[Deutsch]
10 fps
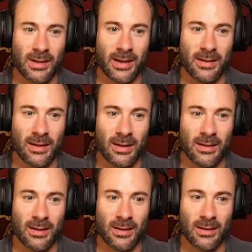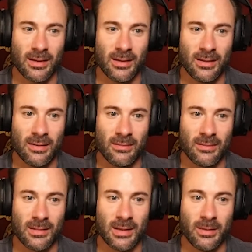Rein da, rein da, rein da, rein da.
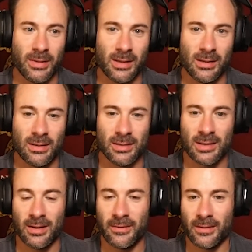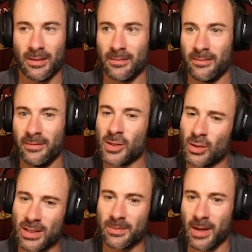Clickbait-Titel safe, ja. Wir
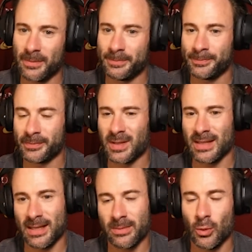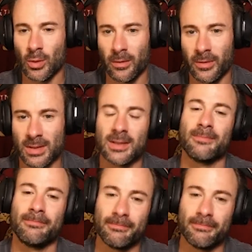schauen uns das mal an. 16 Minuten 49.